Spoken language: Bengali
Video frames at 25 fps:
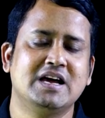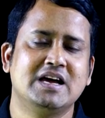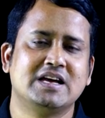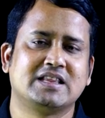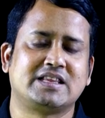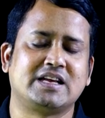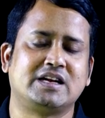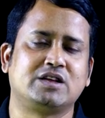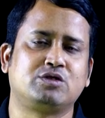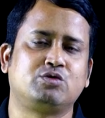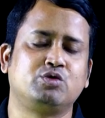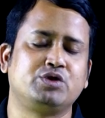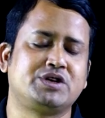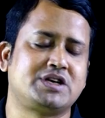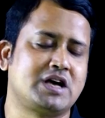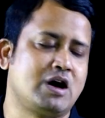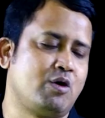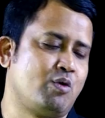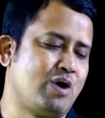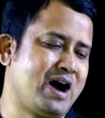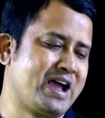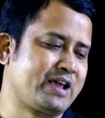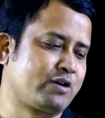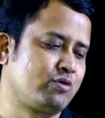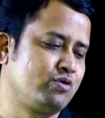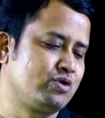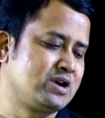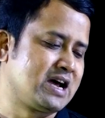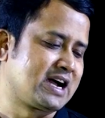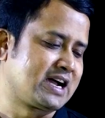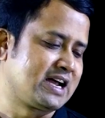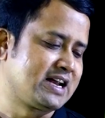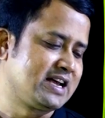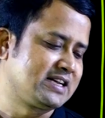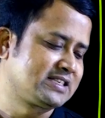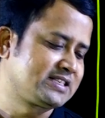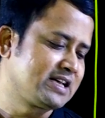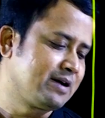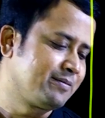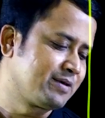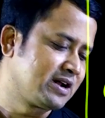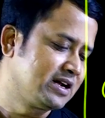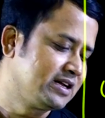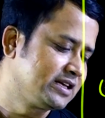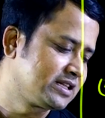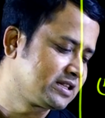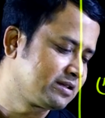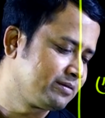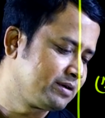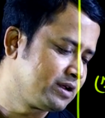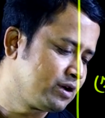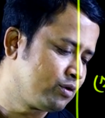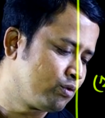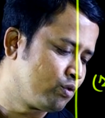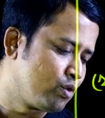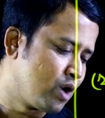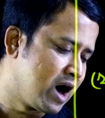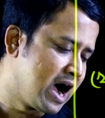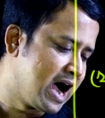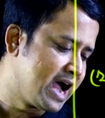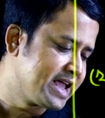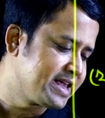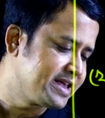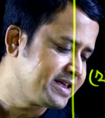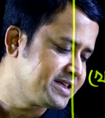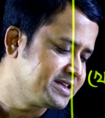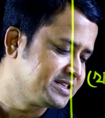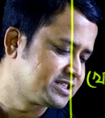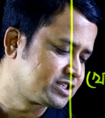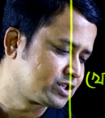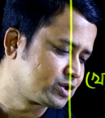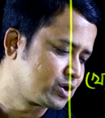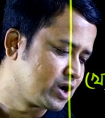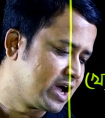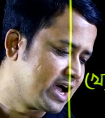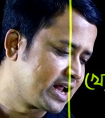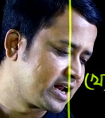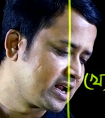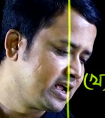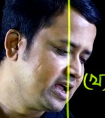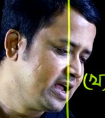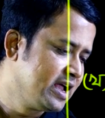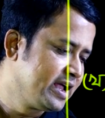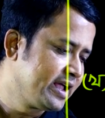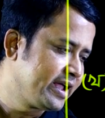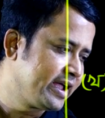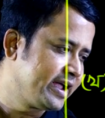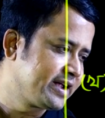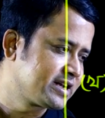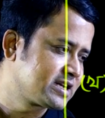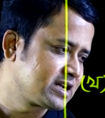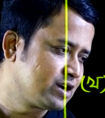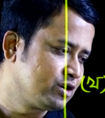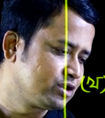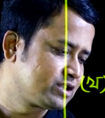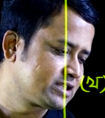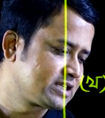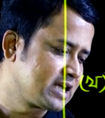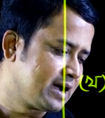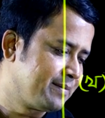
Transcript: তাহলে দুইটা ওয়াই গুণ আকারে আছে আমরা লিখতে পারি ওয়াই স্কোয়ার এটা হচ্ছে